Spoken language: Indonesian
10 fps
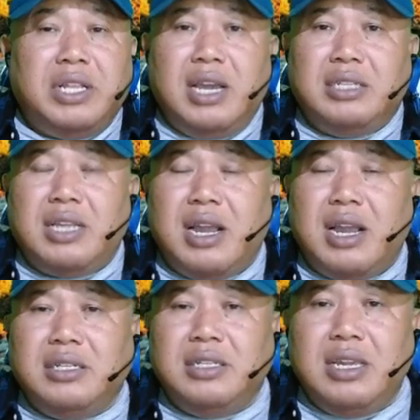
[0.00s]
yang
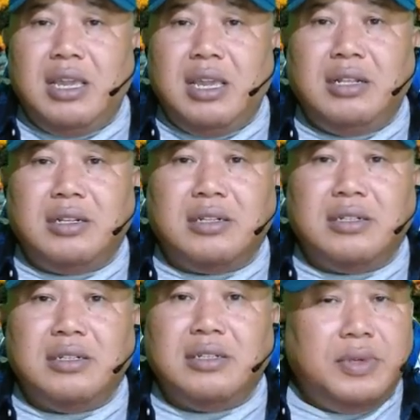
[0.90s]
sangat dingin
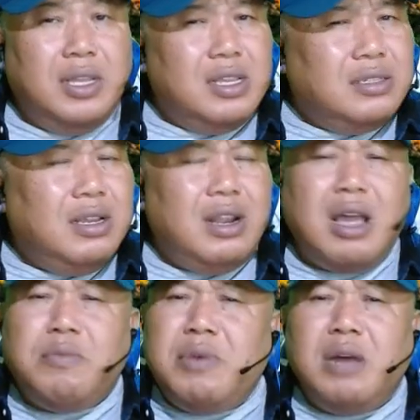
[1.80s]

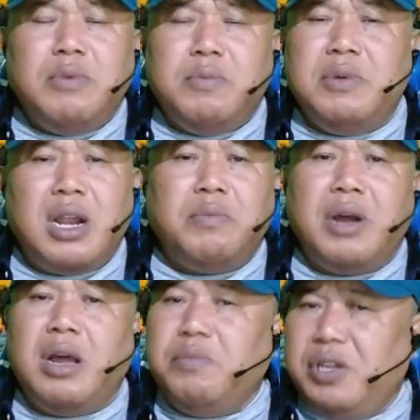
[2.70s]
selama
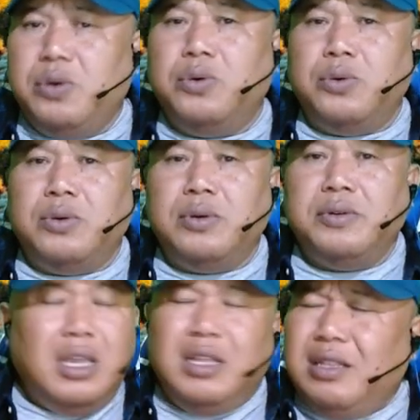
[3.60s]
beberapa minggu.
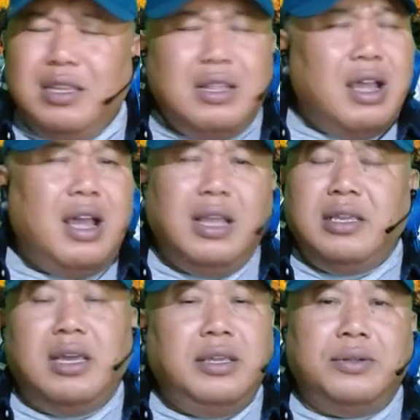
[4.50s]
Tidak
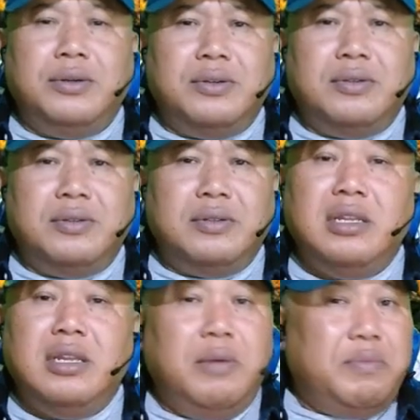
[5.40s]
hanya itu,
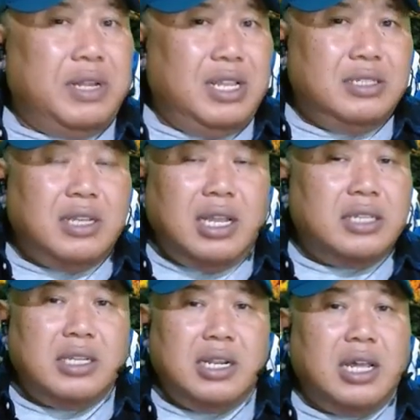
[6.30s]
pada
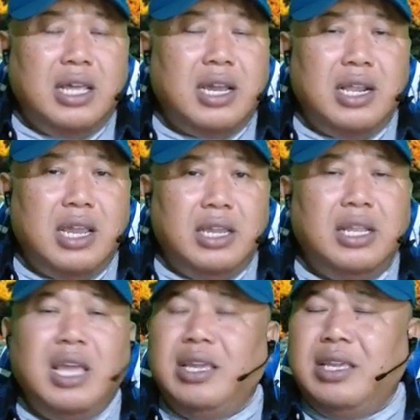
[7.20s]
seria-seria yang lain,
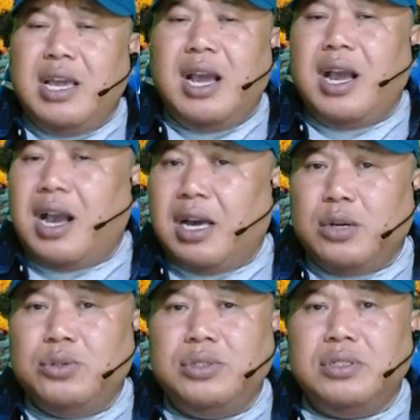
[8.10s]
ia
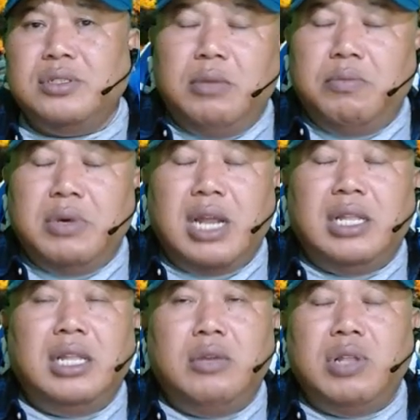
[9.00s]
harus
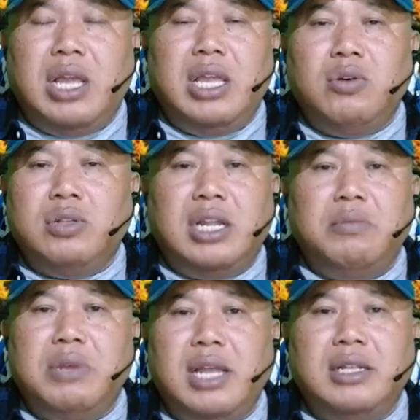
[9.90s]
berada di wilayah hutan
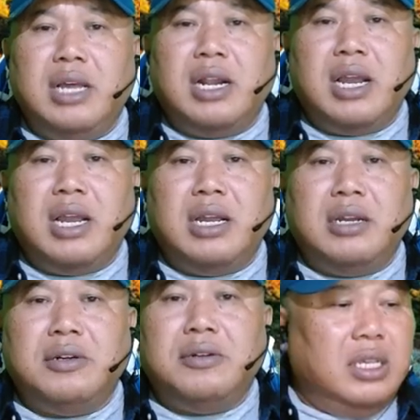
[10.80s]
belantara
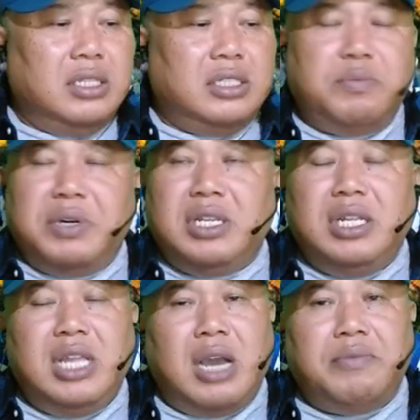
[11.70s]

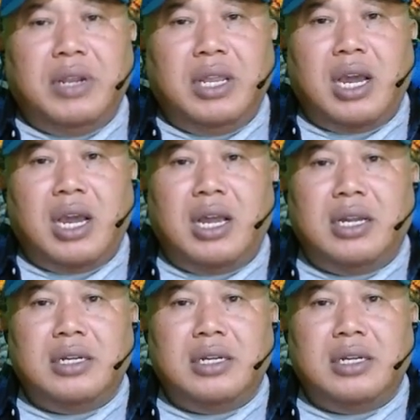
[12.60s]
seperti di Afrika